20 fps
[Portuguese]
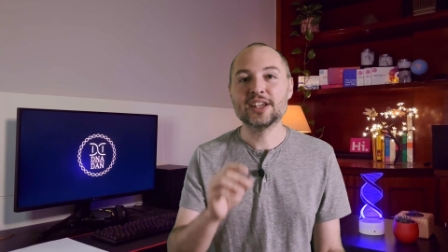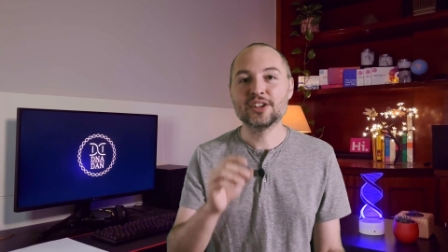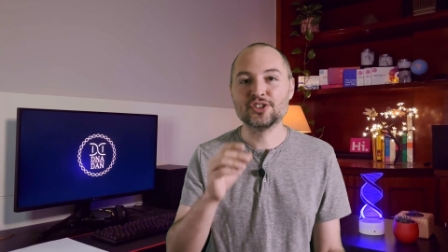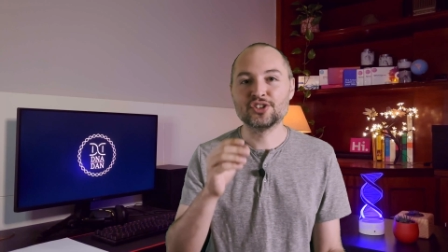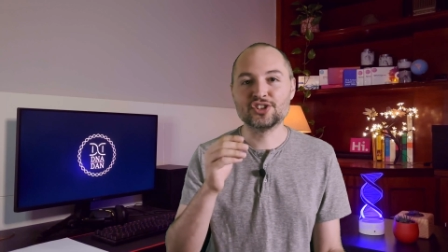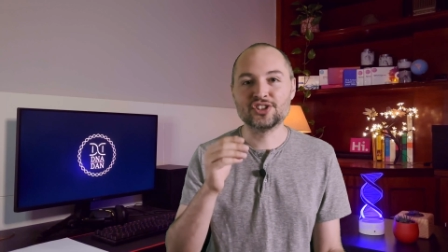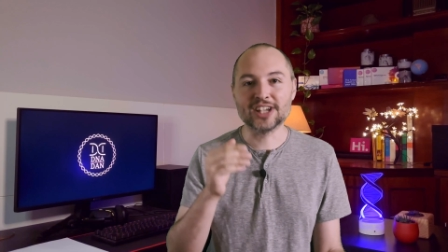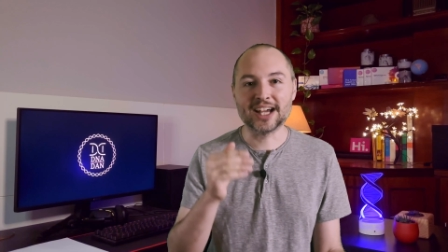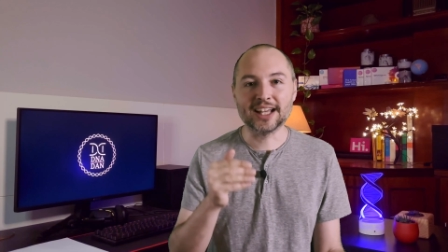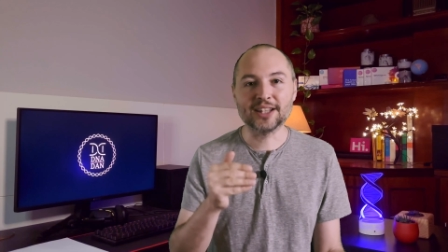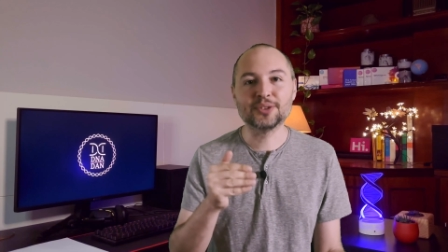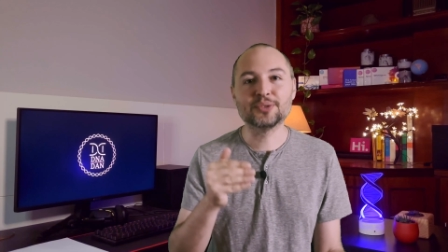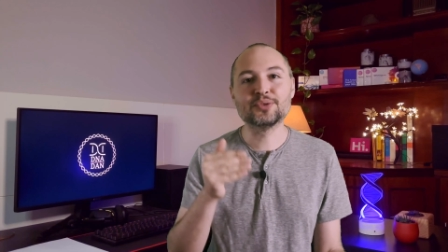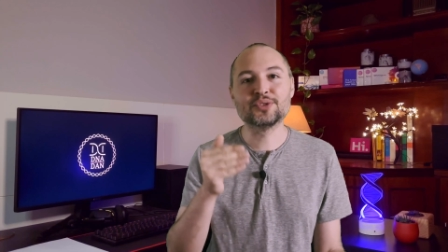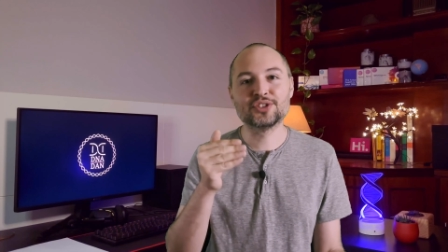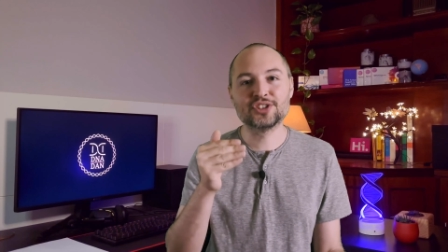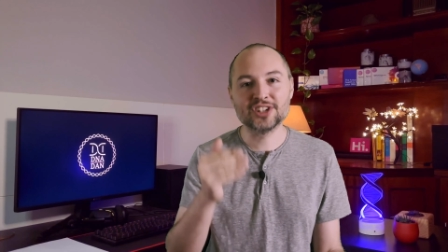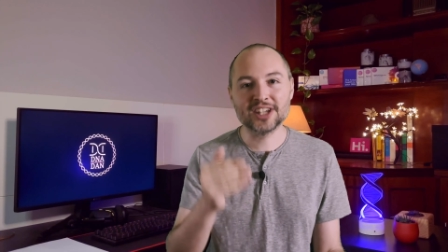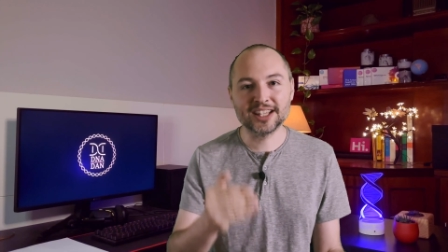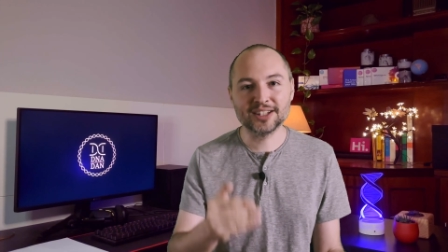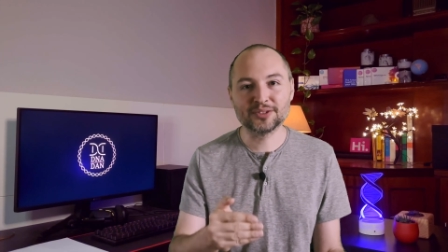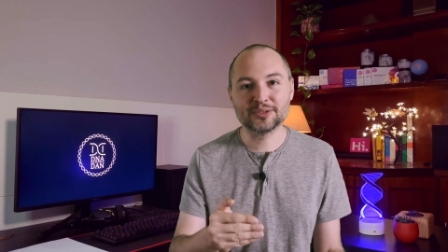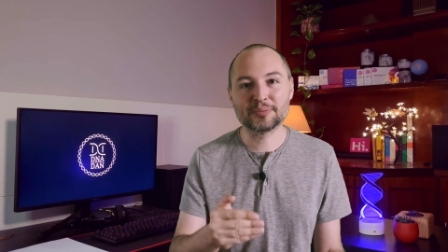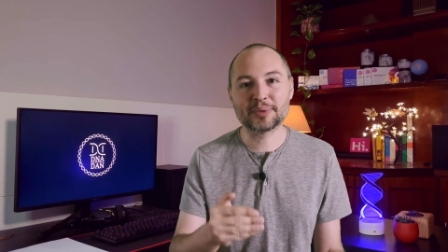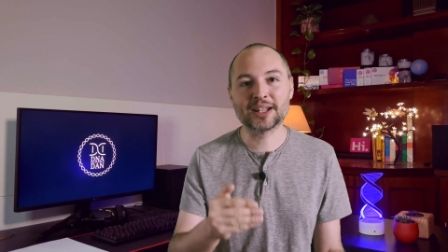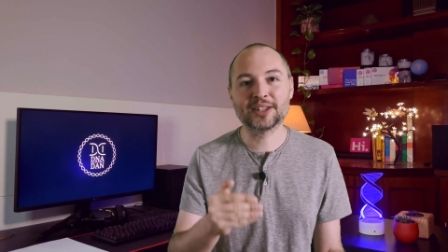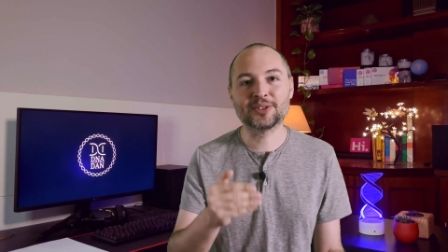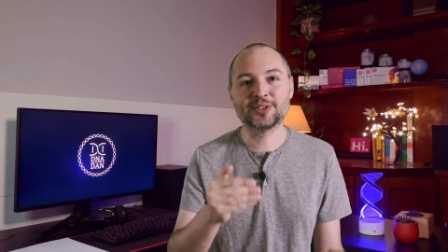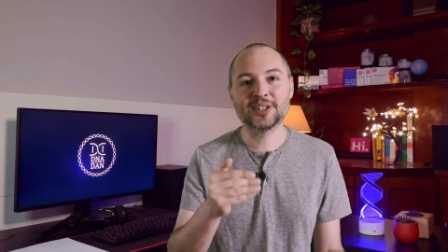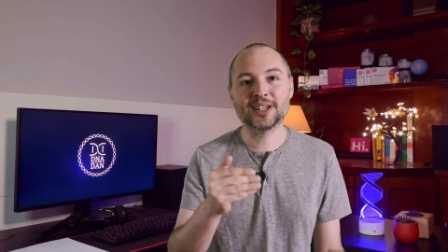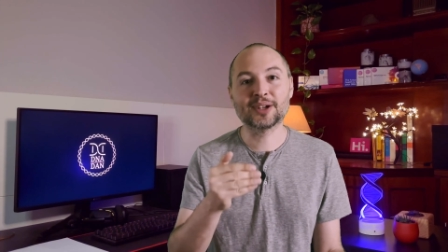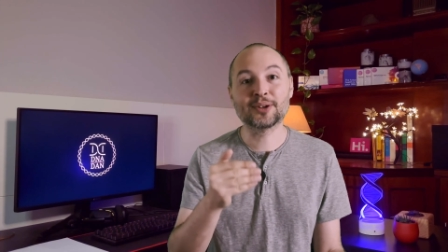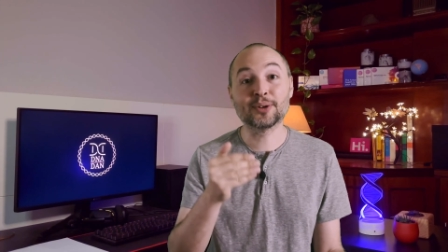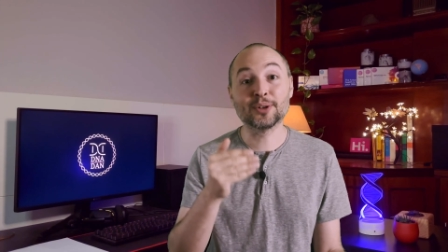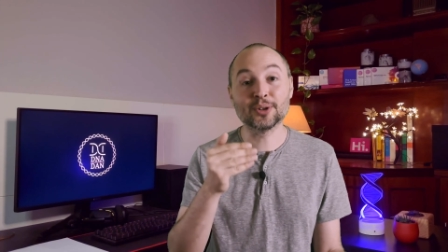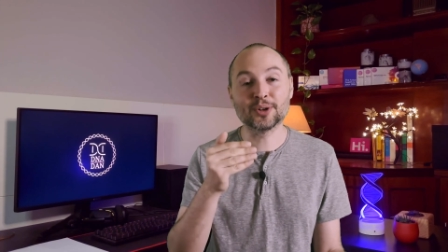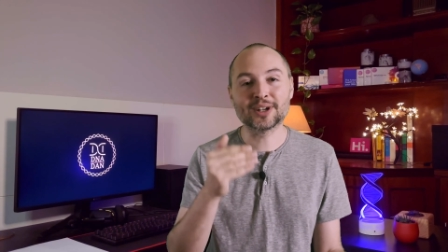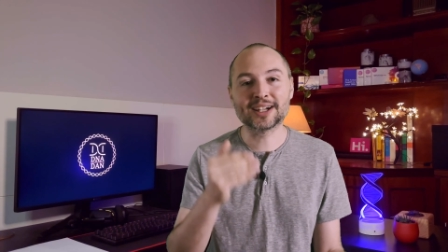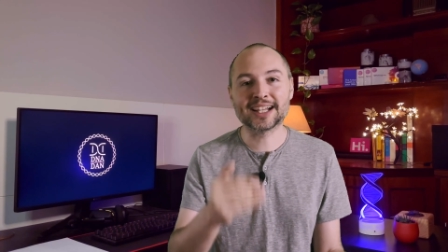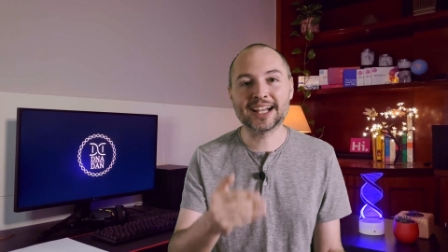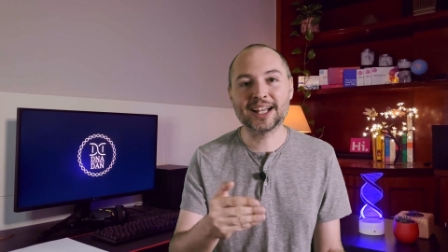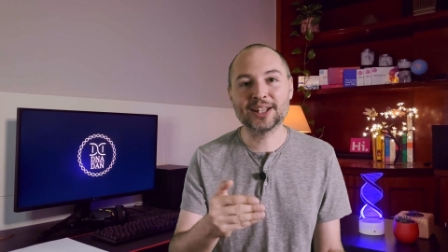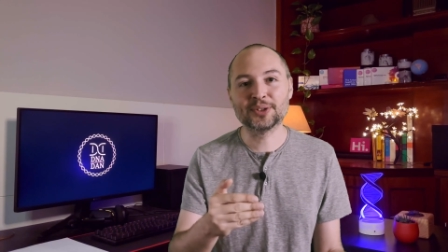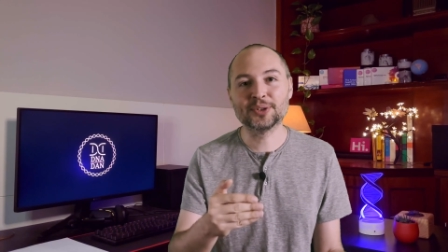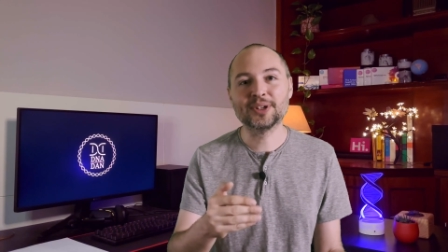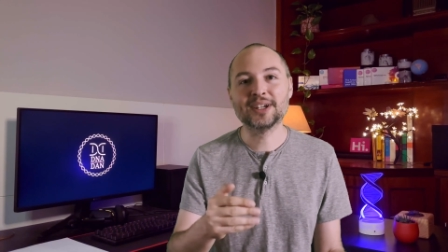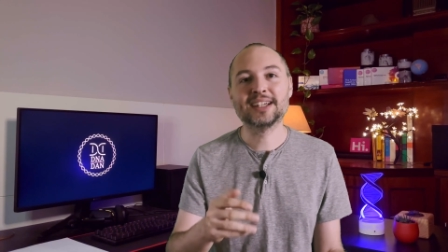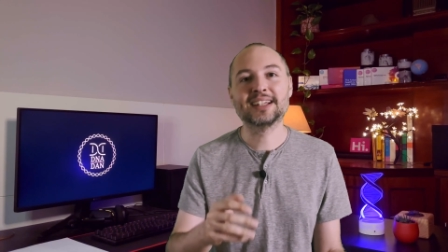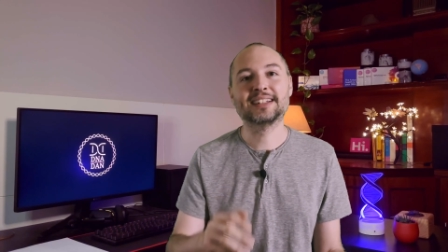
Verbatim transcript: já no jeito para ser colocado